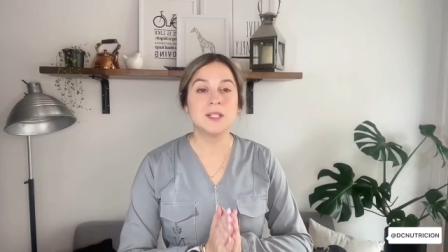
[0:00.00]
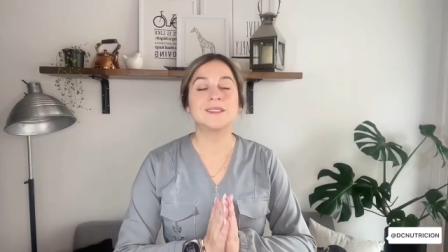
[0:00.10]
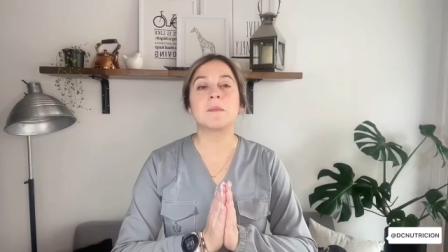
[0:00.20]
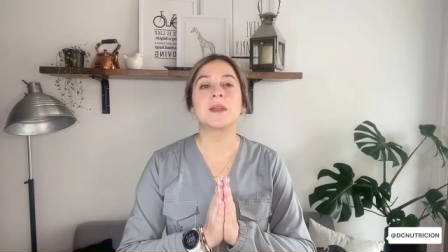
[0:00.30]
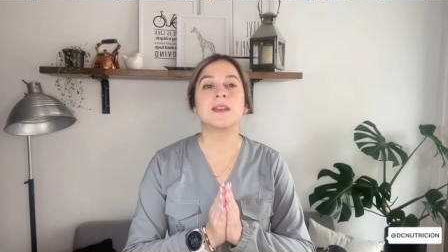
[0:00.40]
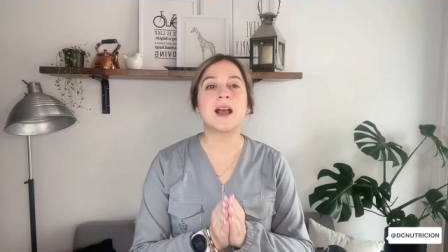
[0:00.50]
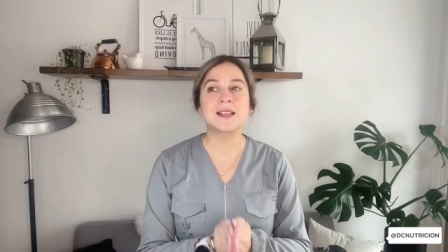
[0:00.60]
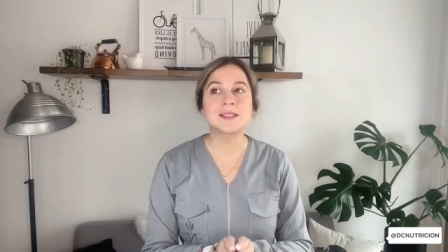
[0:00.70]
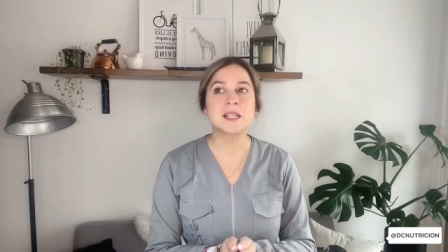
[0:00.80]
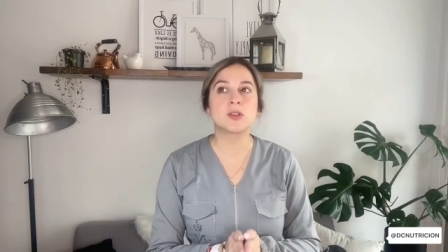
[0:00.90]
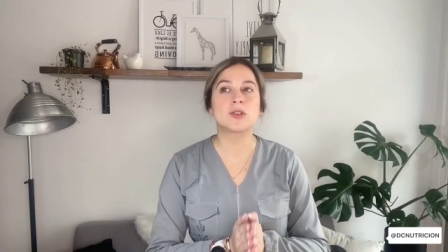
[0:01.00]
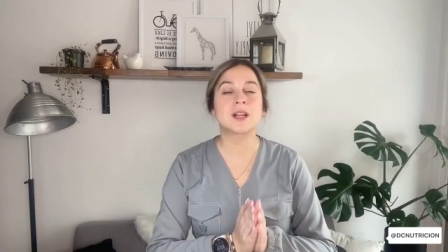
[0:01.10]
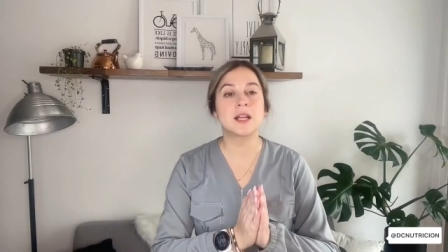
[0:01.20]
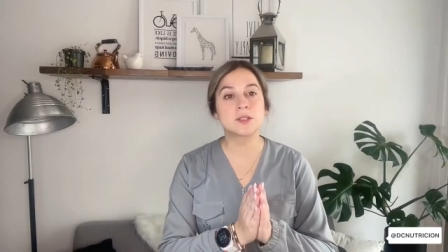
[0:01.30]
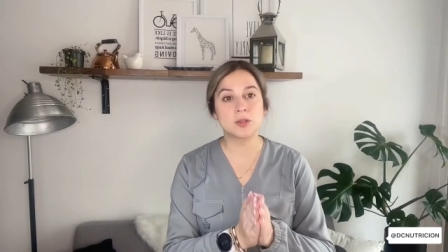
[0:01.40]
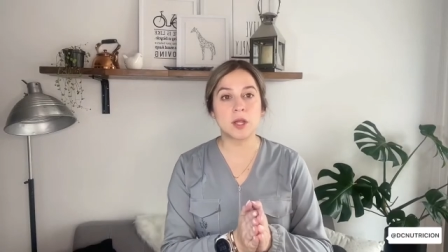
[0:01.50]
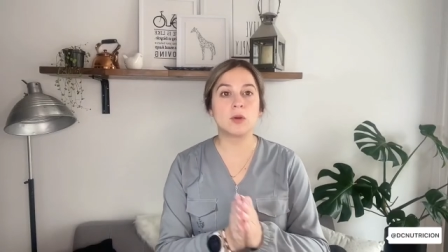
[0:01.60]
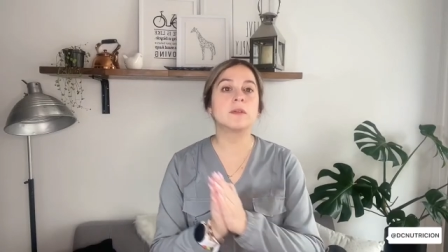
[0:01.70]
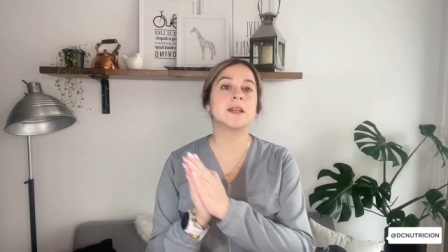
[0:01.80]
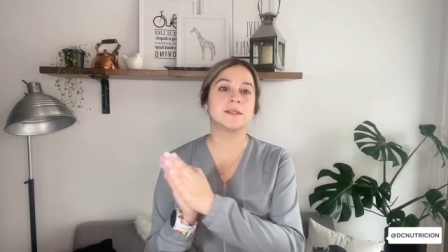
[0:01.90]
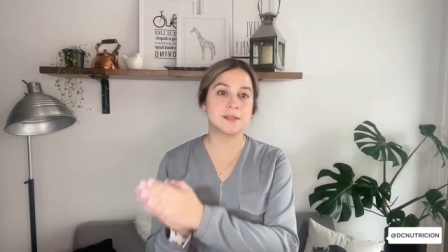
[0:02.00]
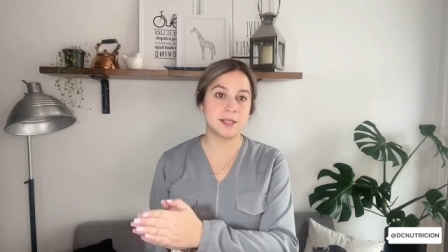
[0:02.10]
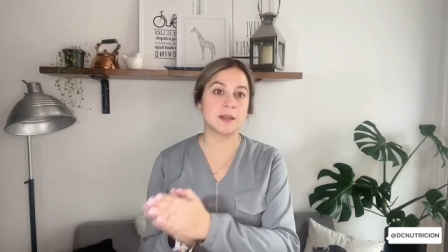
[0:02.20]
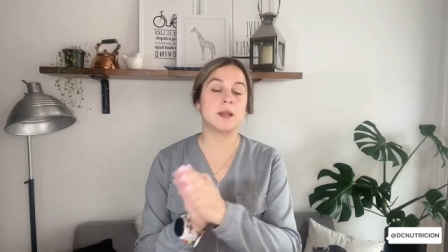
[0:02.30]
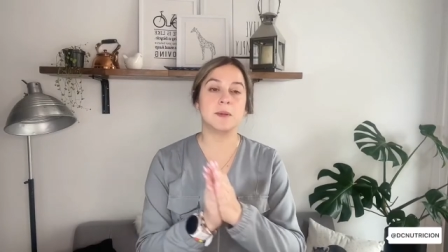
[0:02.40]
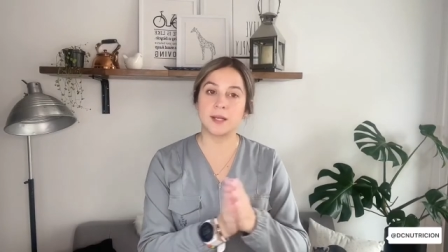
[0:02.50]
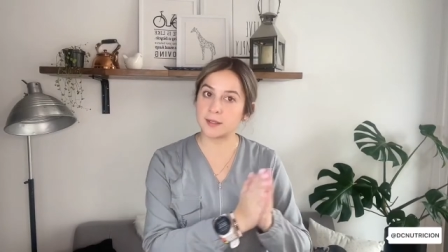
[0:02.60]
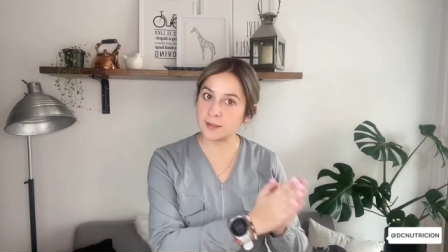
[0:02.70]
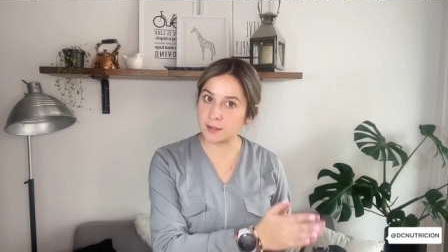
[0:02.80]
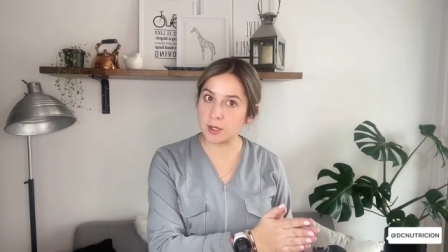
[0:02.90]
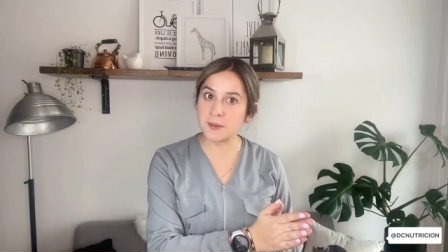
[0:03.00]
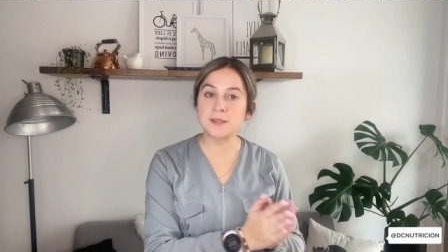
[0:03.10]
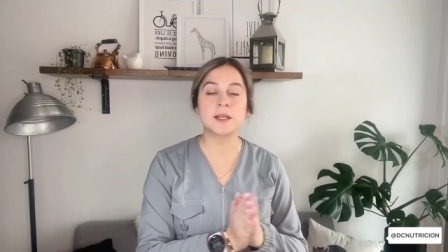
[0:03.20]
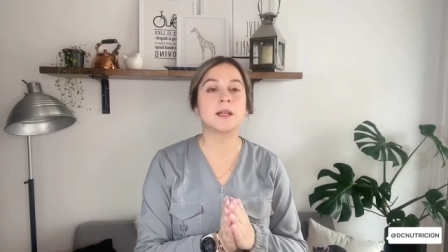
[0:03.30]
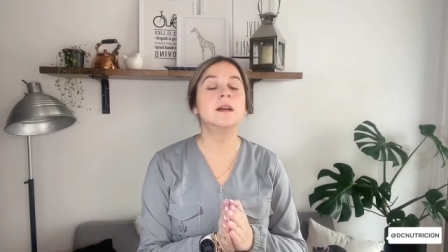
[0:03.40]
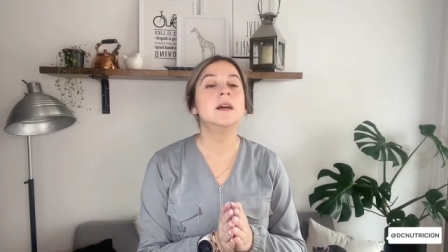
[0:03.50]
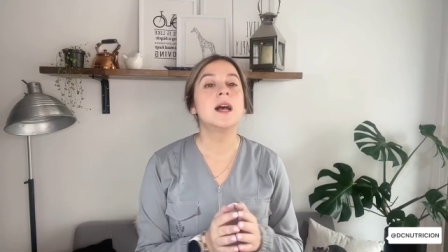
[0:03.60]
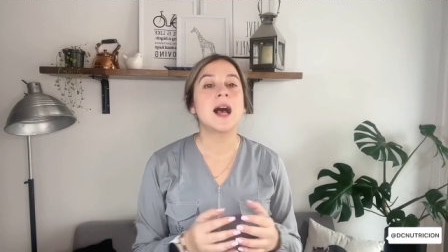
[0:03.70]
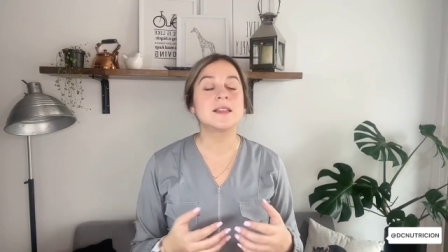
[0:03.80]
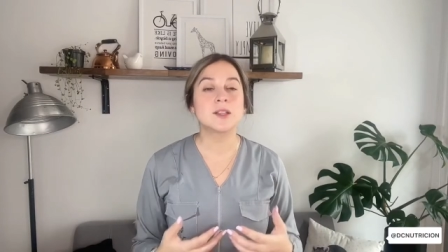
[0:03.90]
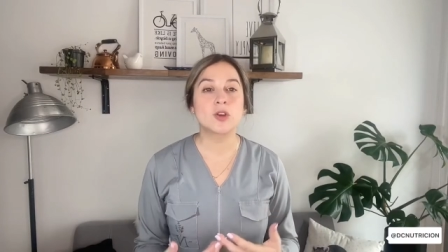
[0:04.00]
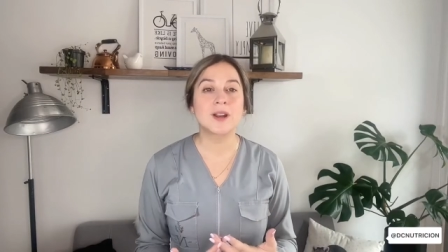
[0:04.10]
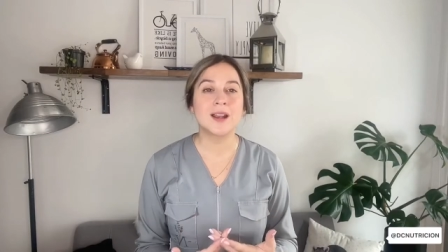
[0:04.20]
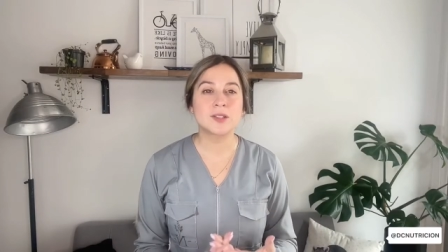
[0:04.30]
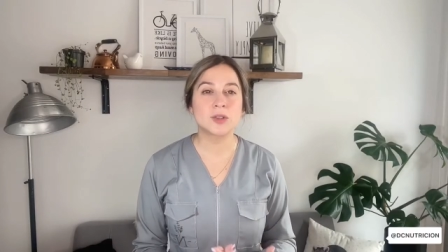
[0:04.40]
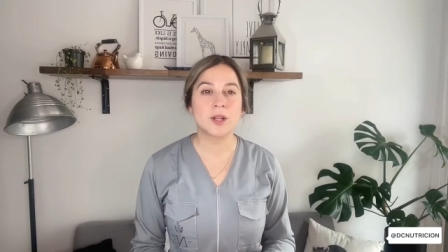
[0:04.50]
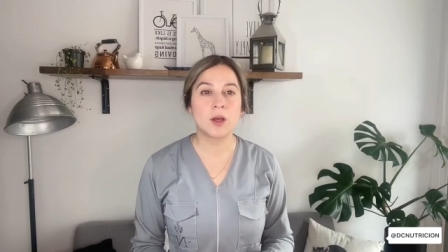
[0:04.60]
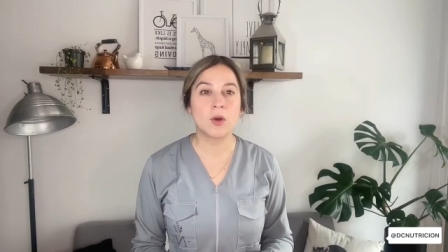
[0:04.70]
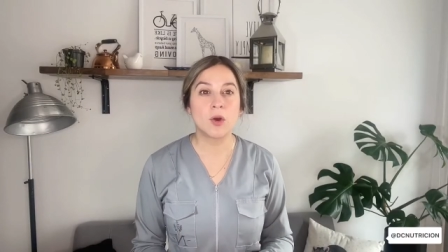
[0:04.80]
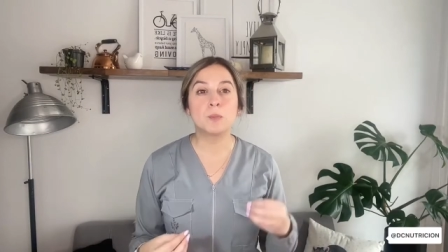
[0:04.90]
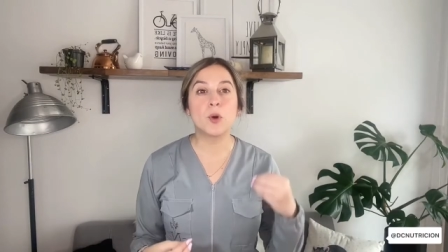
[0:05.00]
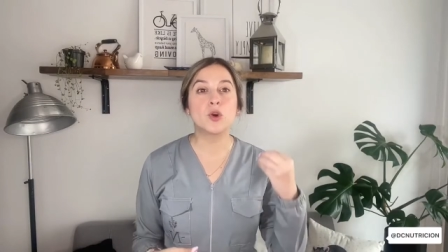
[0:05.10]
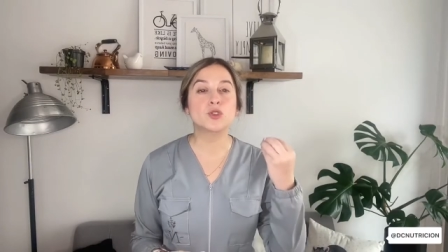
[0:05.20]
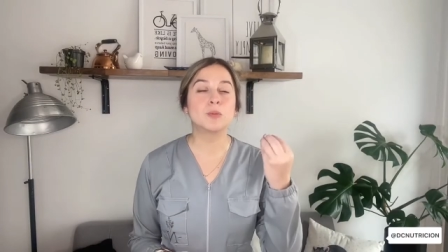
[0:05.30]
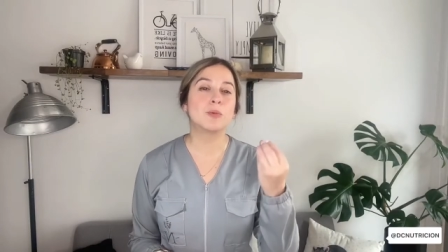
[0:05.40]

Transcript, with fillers: también ha sido relacionado, es decir, el vinagre de sidra de manzana ha sido relacionado por su